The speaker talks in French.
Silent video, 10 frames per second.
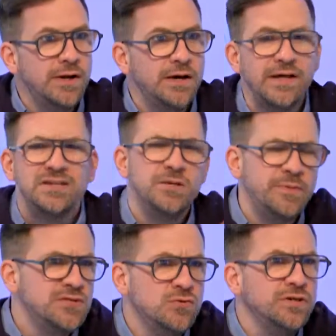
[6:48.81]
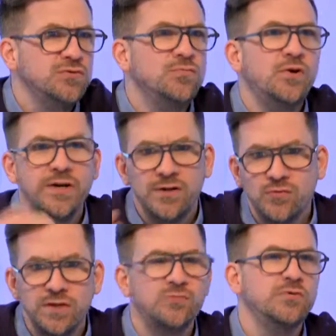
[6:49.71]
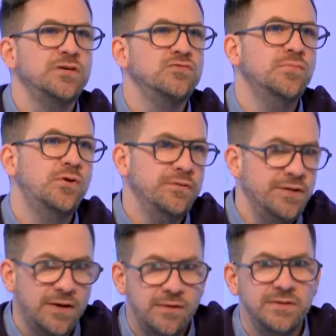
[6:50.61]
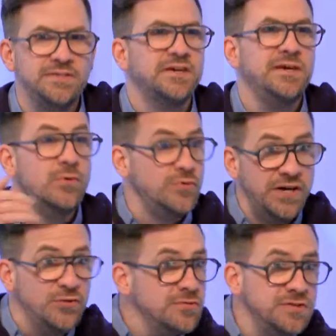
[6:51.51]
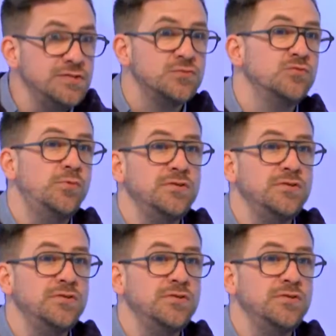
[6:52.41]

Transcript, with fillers: Voilà, il y a la Japan Zone qui est du Mans, il y a à otaku qui est du Mans, il y a l'escrime, le Yado aussi, ils sont du